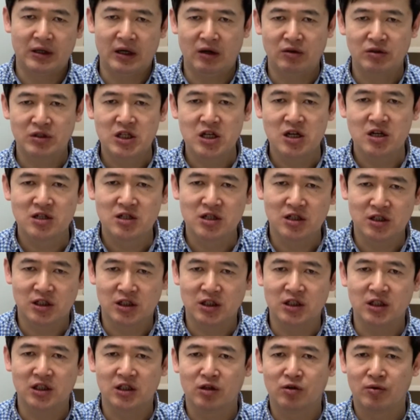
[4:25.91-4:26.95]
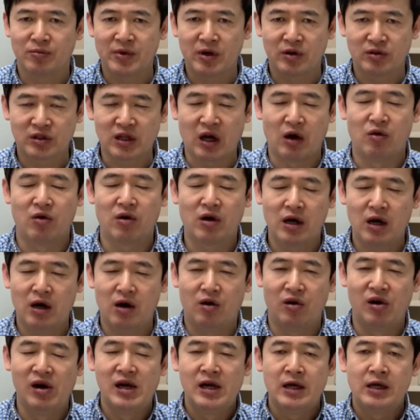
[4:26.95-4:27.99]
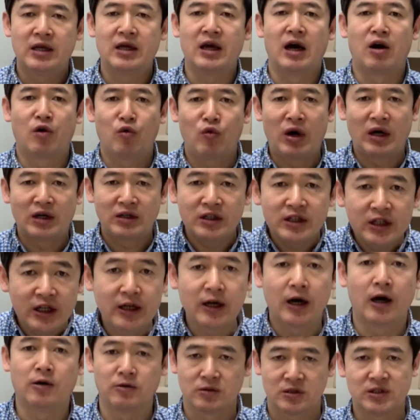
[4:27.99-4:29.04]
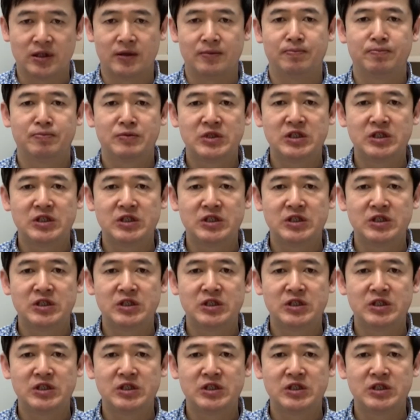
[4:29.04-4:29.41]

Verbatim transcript: 然后彻彻底底的我们要祷告仰望依靠神，